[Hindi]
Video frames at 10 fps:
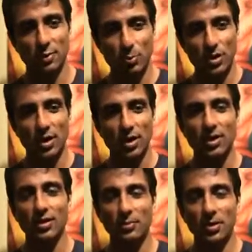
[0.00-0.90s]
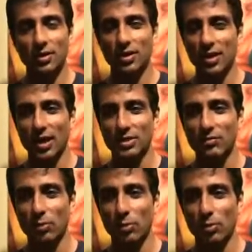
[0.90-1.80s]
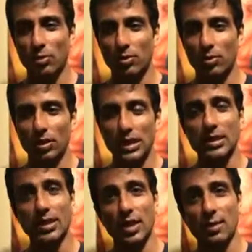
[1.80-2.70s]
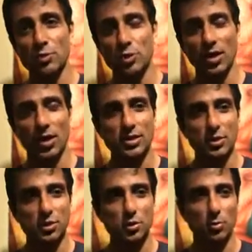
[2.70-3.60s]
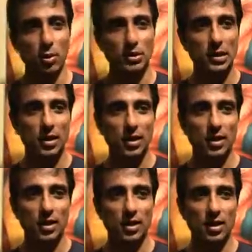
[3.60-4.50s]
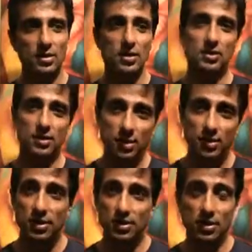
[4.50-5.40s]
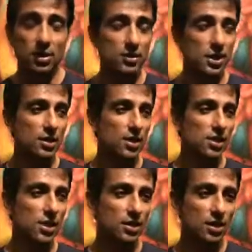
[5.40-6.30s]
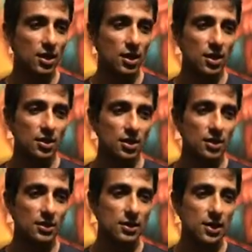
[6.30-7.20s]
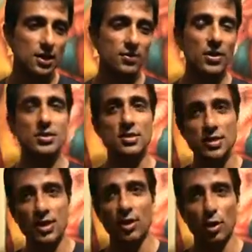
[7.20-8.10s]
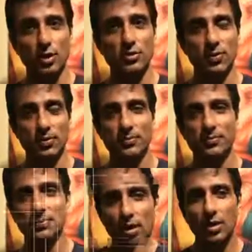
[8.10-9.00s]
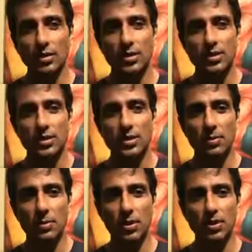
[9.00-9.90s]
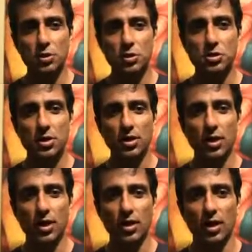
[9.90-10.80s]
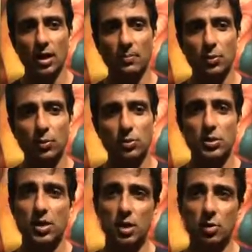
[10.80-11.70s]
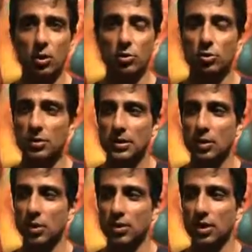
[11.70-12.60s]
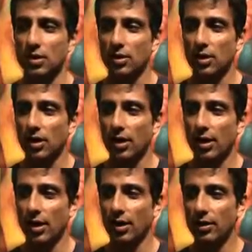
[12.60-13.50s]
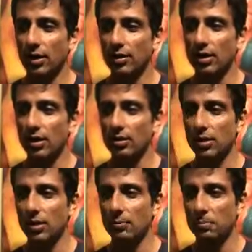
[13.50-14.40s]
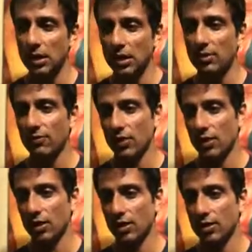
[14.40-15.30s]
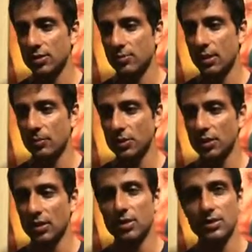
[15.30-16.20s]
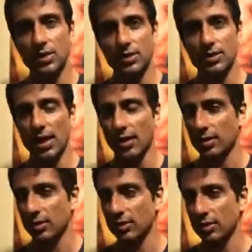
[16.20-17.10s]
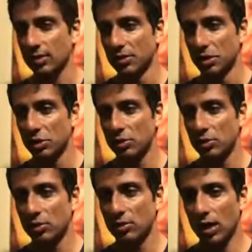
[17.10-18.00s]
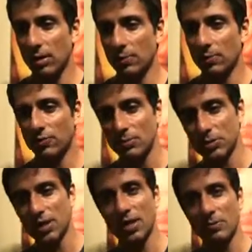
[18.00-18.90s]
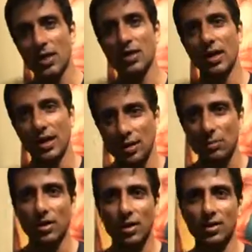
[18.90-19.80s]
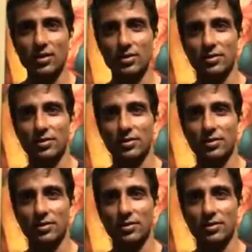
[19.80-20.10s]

उम्मीद है कि एक ऐसी फिल्मों के साथ नाम जुड़ेगा जिस जो बहुत इज्जत इज्जत के साथ देखी जाती हैं एंड आई थिंक इट्स अ वेरी सिंसियर एंड ऑनेस्ट फिल्म आई नसीर साहब एक इंस्टीट्यूशन की तरह हैं आपको सीखने को बहुत कुछ मिलता है उनके साथ एंड आई आई रियली बिलीव कि जब आपके साथ नसीर जैसे एक्टर रहते हैं तो आप फिल्म से एक बेहतर एक्टर बन के निकलते